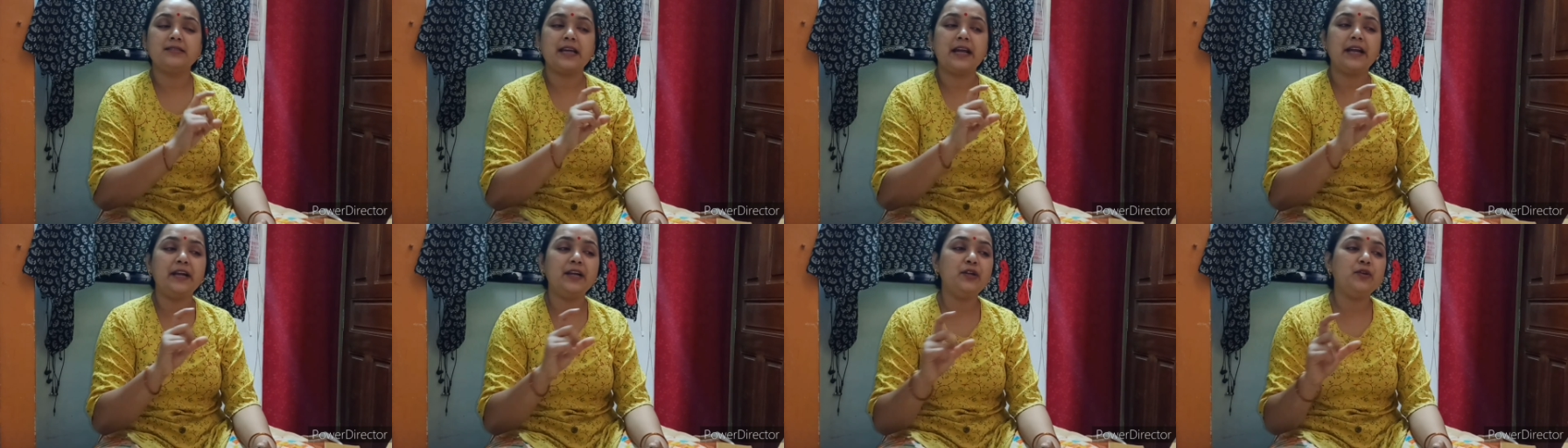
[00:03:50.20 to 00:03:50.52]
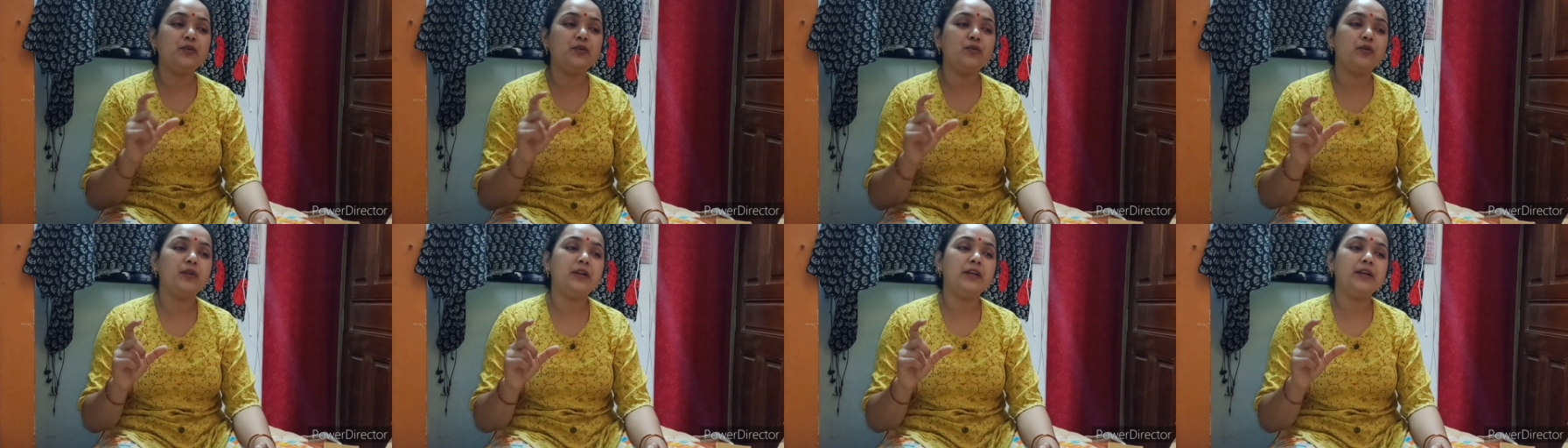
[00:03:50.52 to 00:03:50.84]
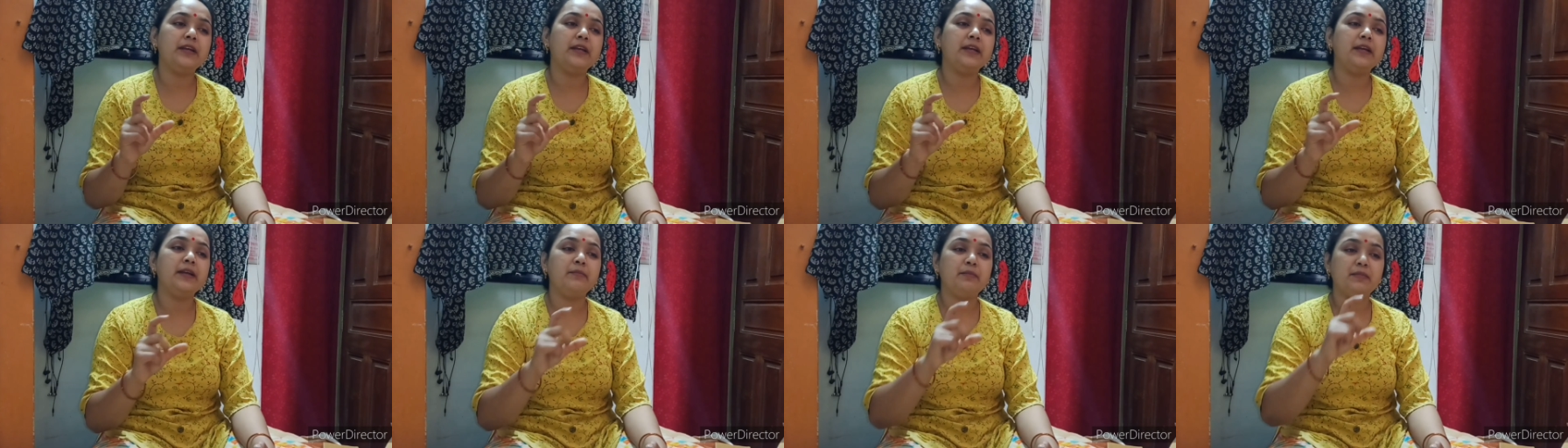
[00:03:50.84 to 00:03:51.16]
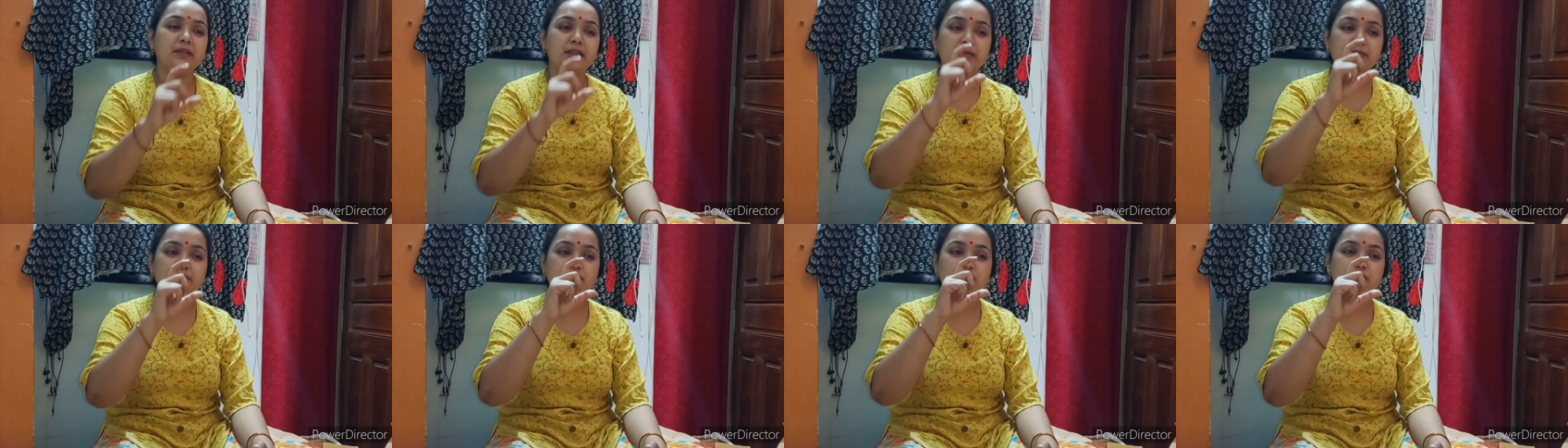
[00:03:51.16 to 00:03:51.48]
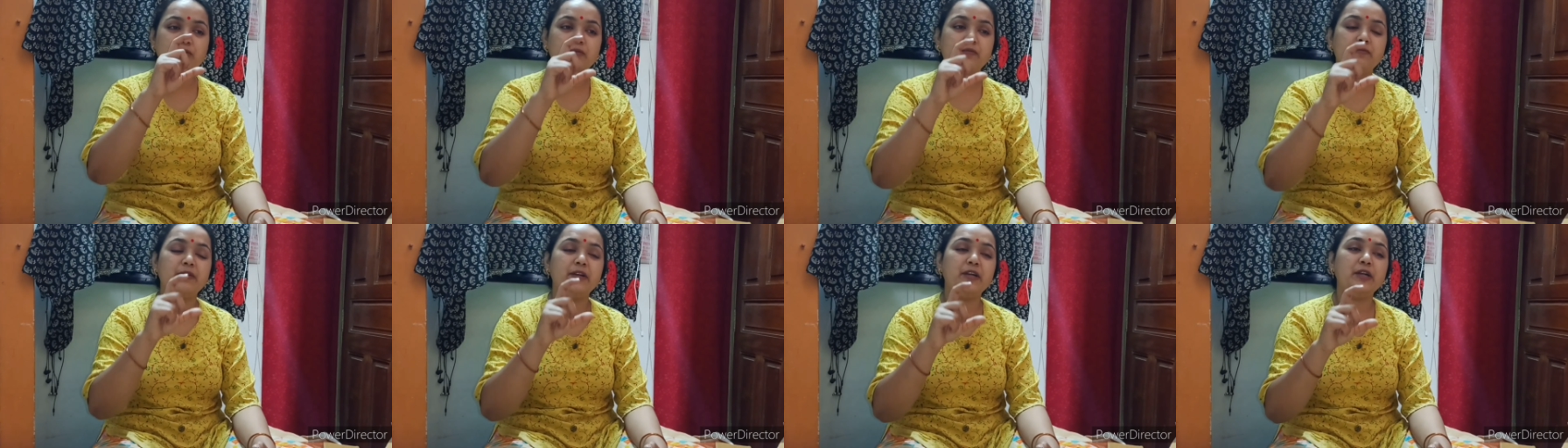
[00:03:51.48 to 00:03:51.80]
साइट खोलेंगे मतलब
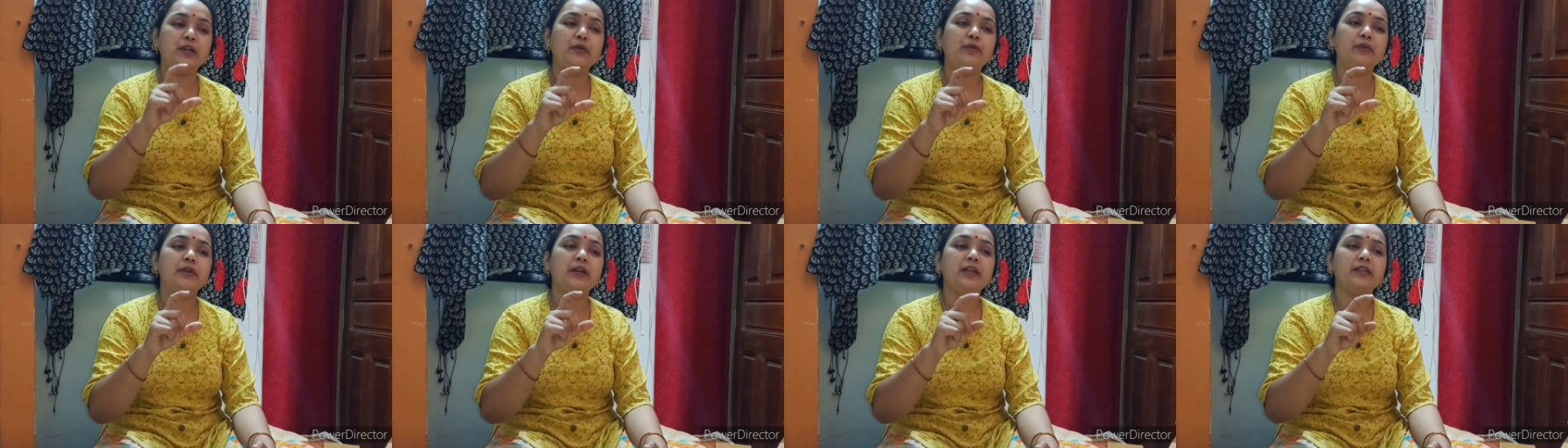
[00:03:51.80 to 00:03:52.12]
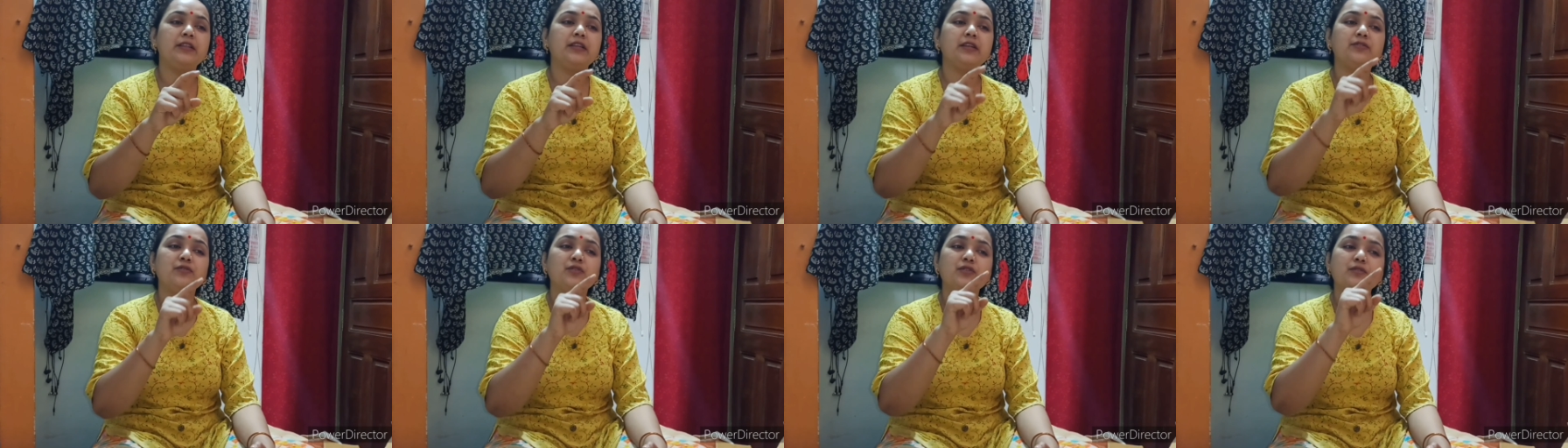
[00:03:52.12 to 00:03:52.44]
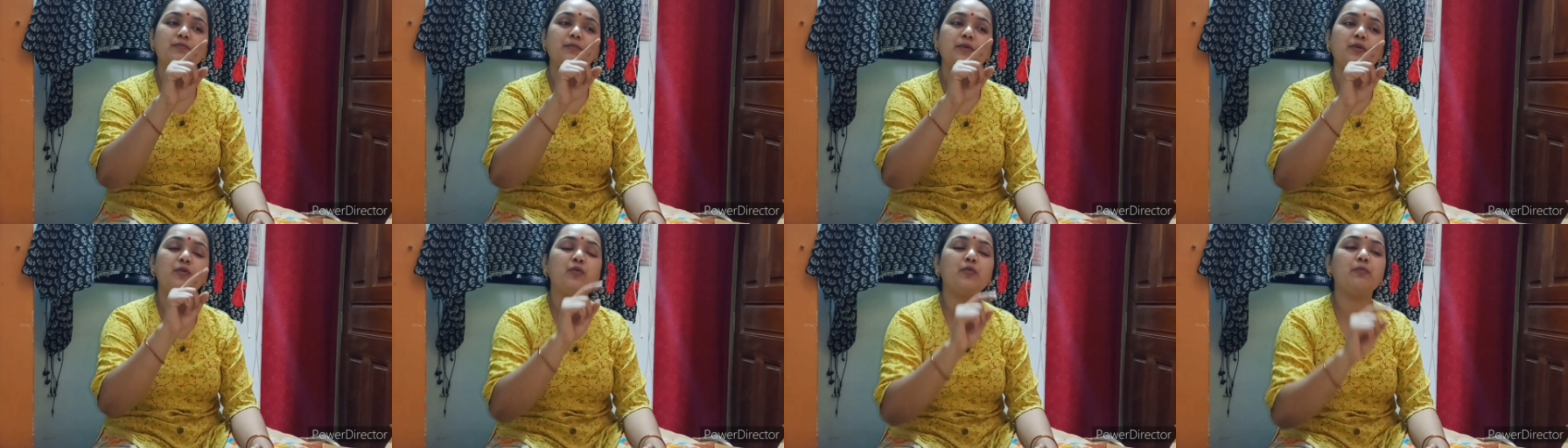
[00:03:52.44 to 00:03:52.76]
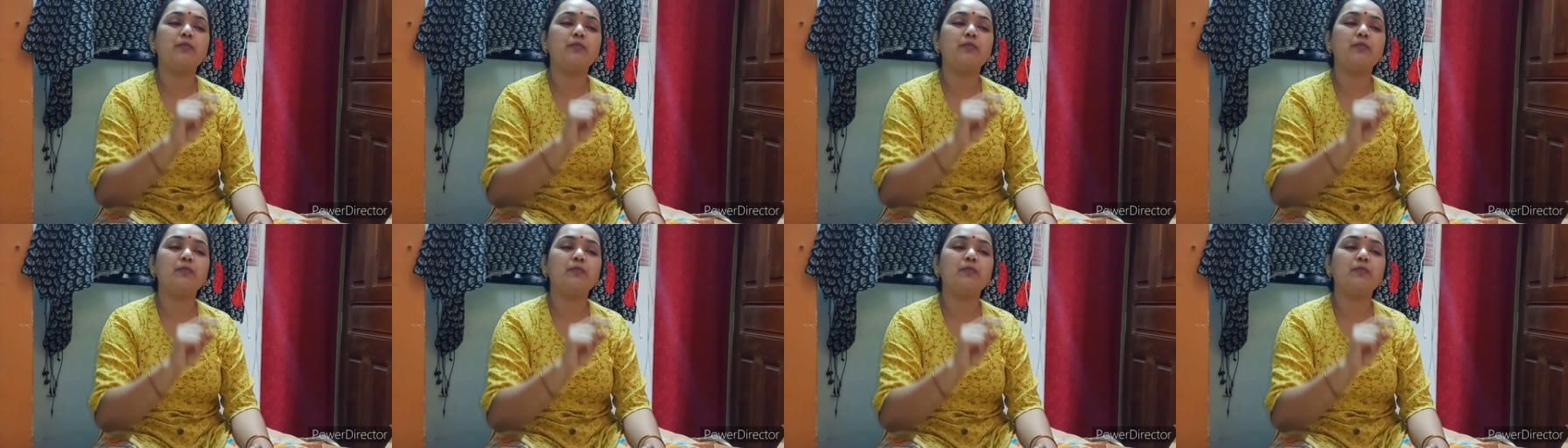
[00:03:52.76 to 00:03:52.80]
जो विंडो रहता है तो उसमें